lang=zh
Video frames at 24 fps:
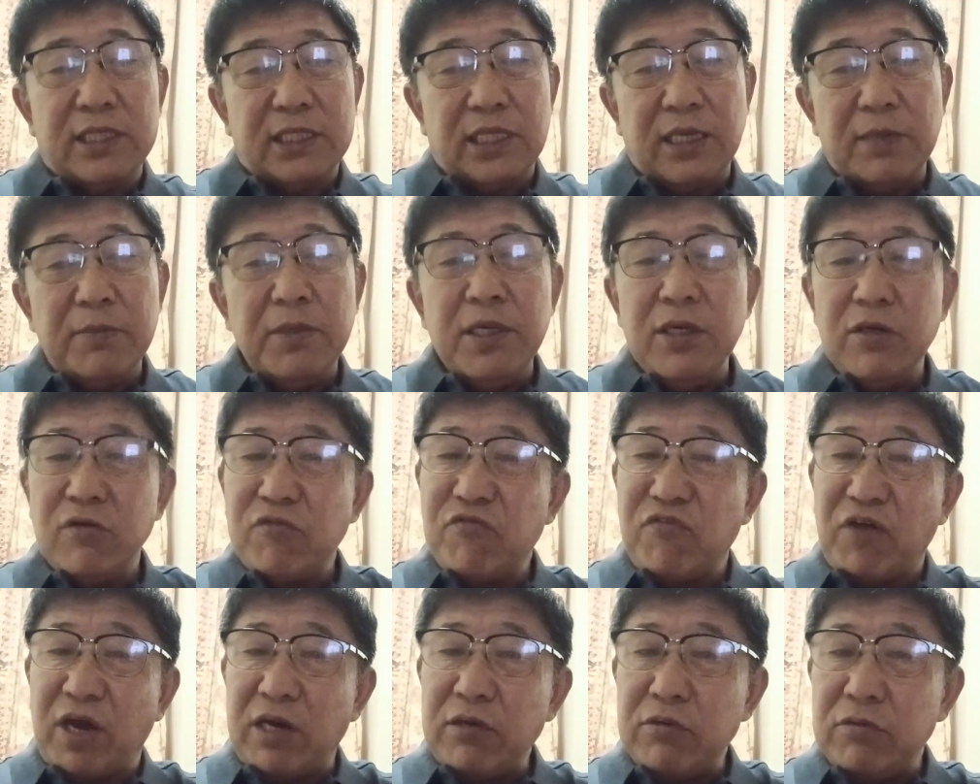也没有，
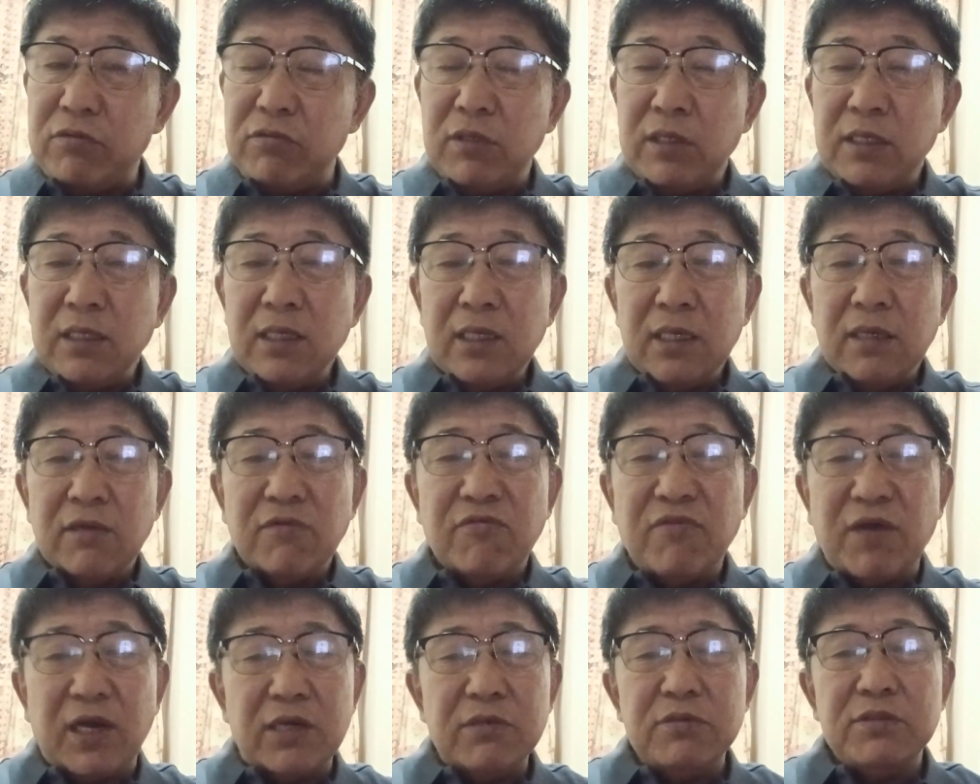法律规
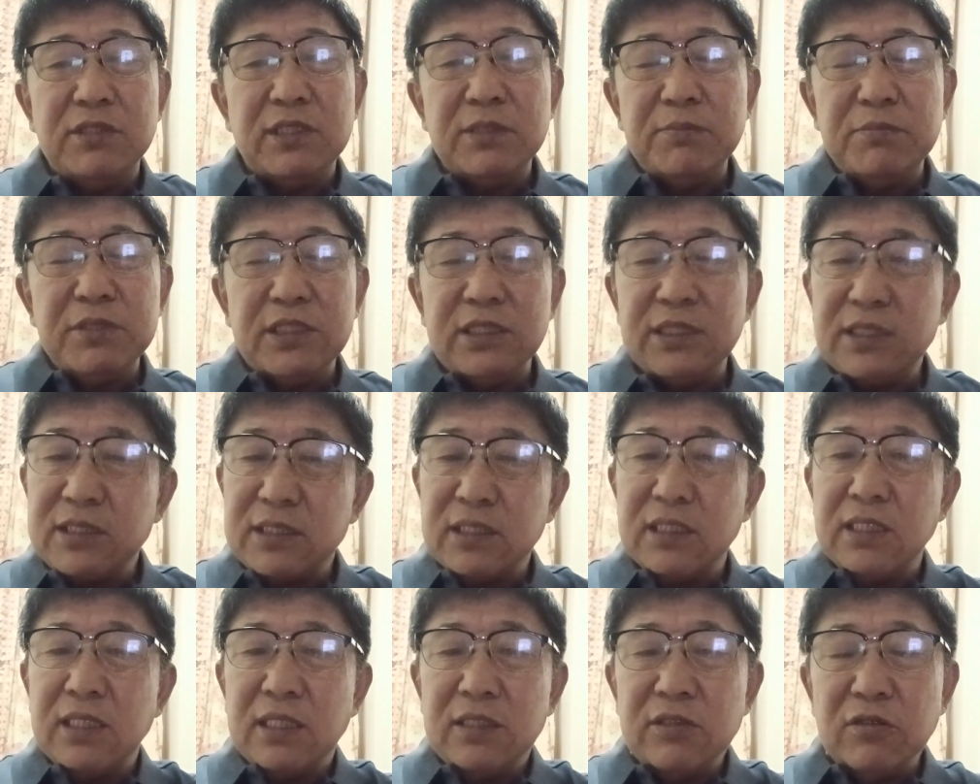法律禁不禁
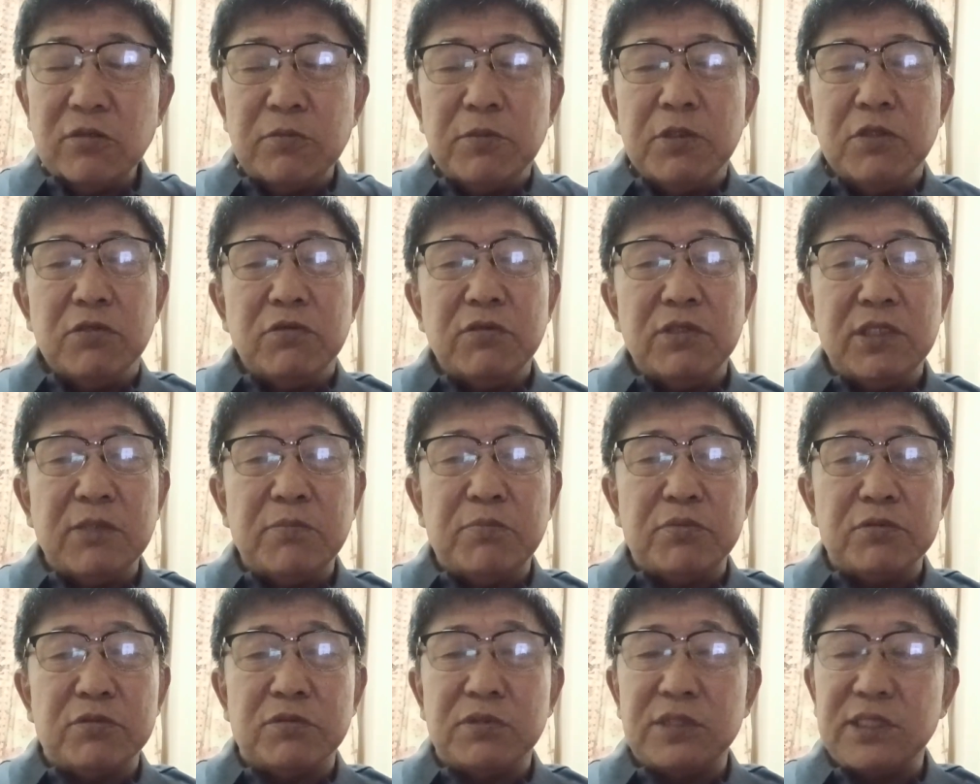止，有没有规定
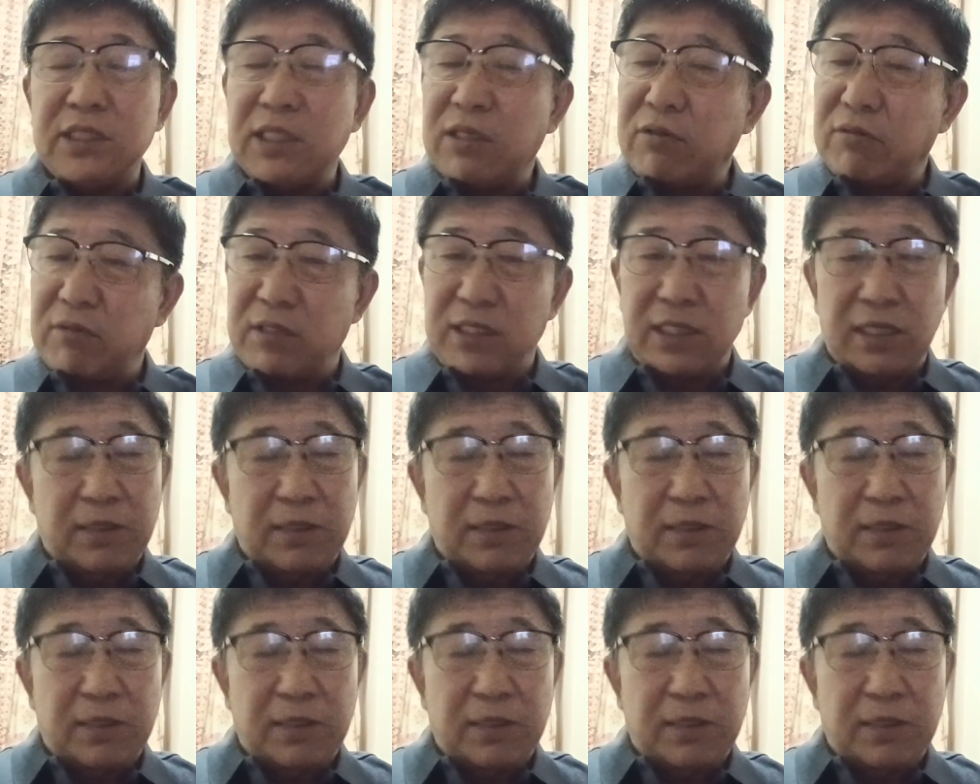不准结婚？